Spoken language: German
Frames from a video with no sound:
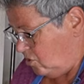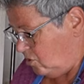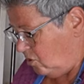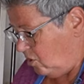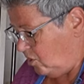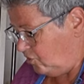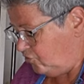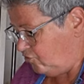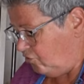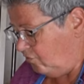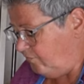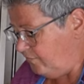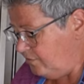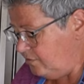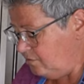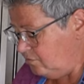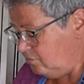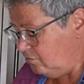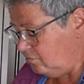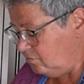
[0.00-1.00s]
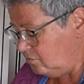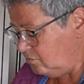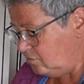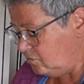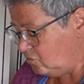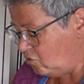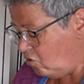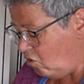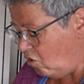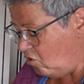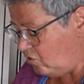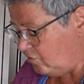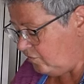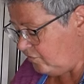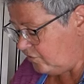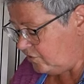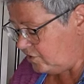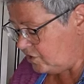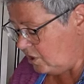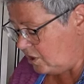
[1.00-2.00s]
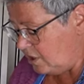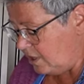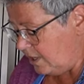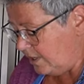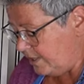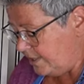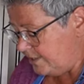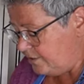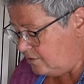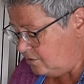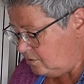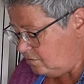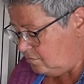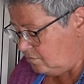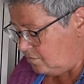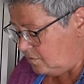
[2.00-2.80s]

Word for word: Kartoffeln kochen sich alleine.